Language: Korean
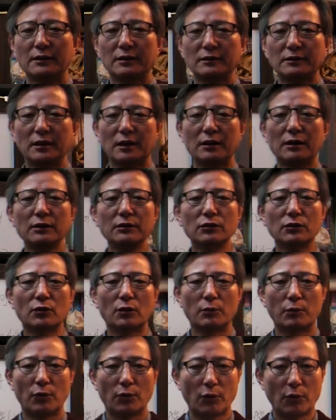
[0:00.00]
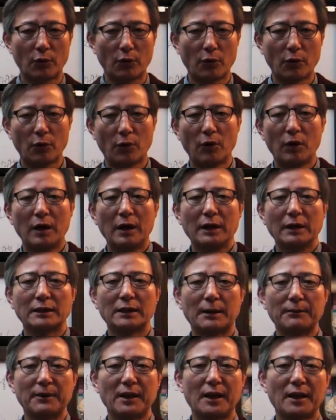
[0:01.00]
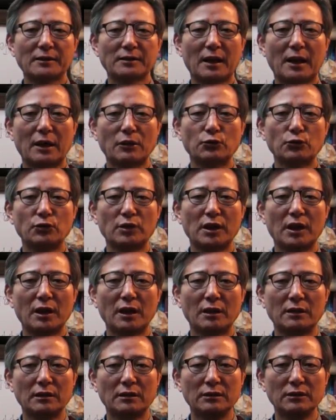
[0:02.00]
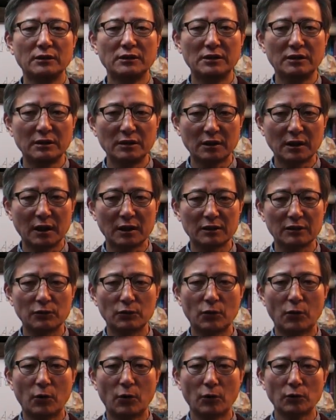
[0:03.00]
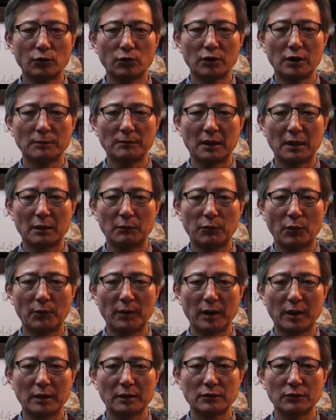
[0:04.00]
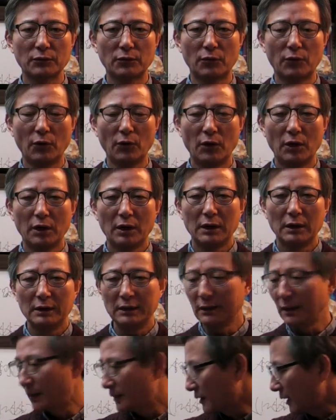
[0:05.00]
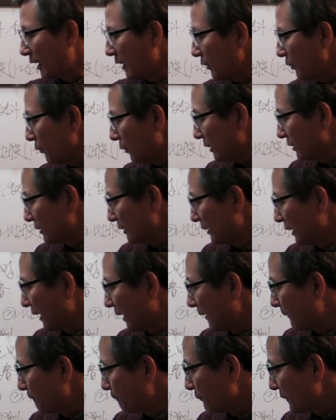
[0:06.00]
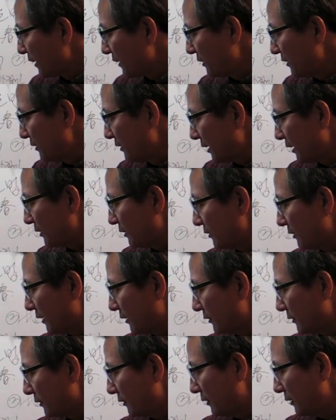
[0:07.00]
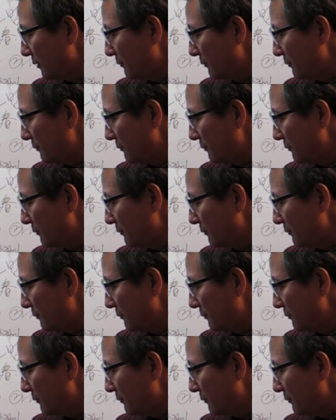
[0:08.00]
첫째 연으로 보고, 그 다음 내 사주의 연치를 가지고 또연마을 뽑아가지고 이게 자유로워질 때, 신자진책은